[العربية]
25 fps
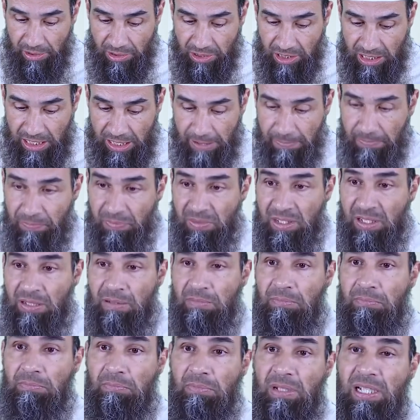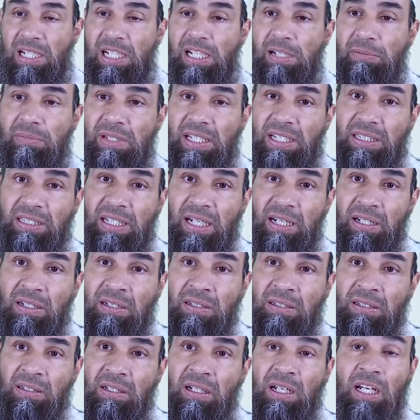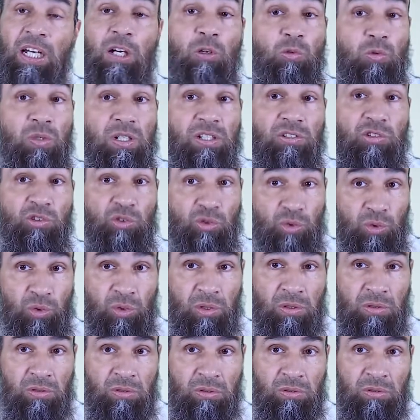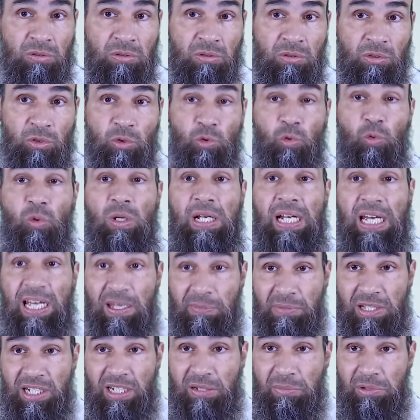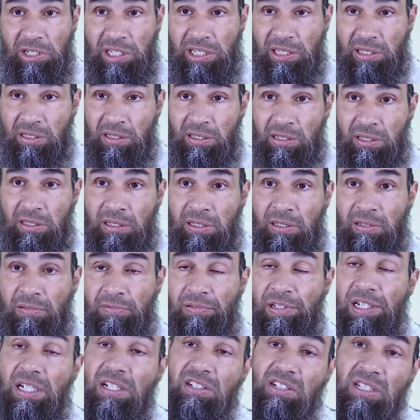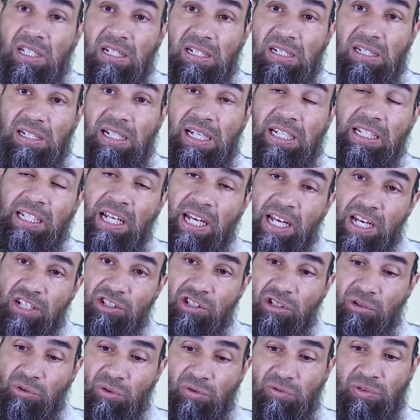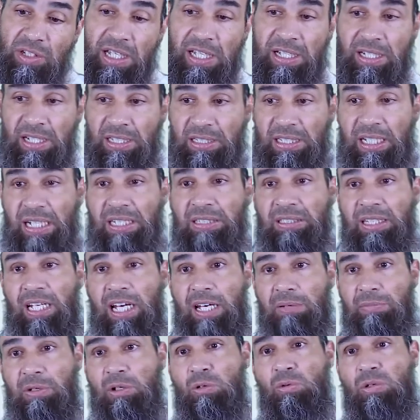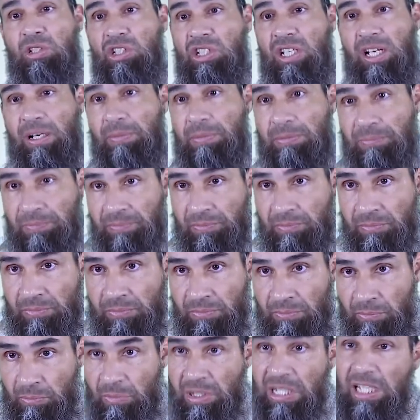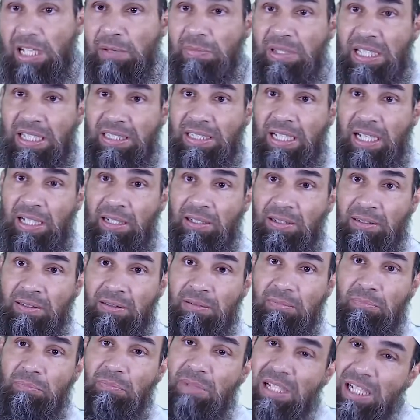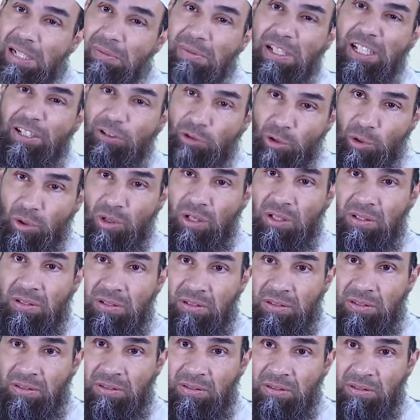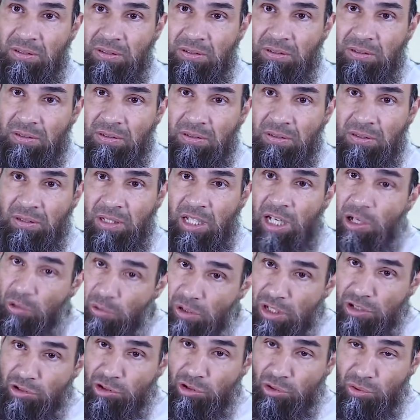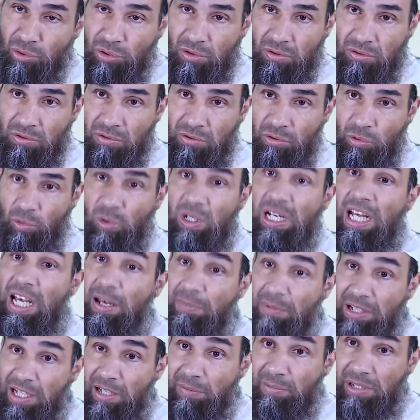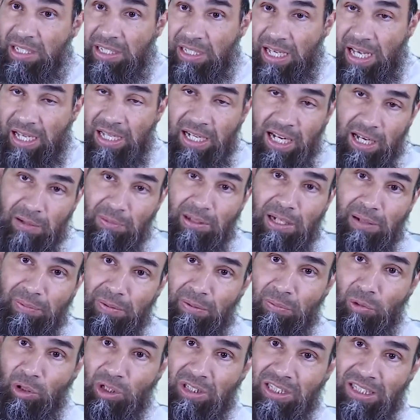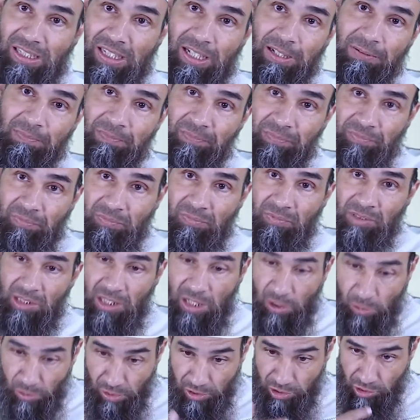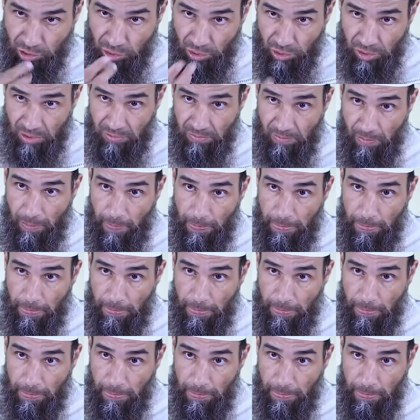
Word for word: عليه وسلم من لم يدع قول الزور والعمل به فليس لله حاجة في أن يدع طعامه وشرابه من لم يدع من لم يترك قول الزور والعمل به أي العمل بمقتضاه قول الزور